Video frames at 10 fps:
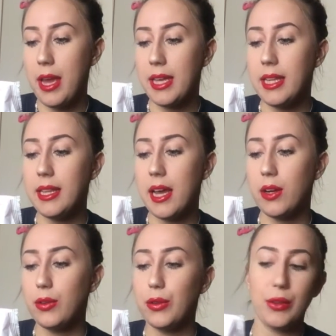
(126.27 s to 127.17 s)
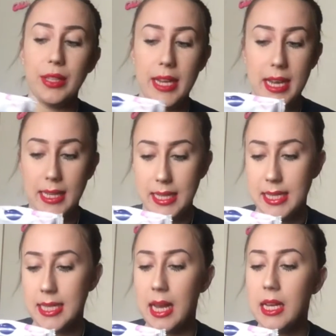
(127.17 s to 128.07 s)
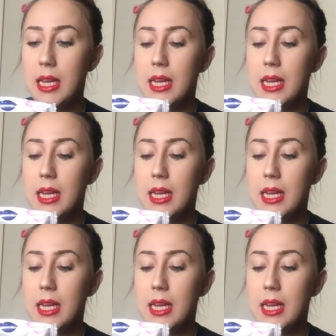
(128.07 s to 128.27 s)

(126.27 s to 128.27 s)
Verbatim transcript: e detergono con delicatezza.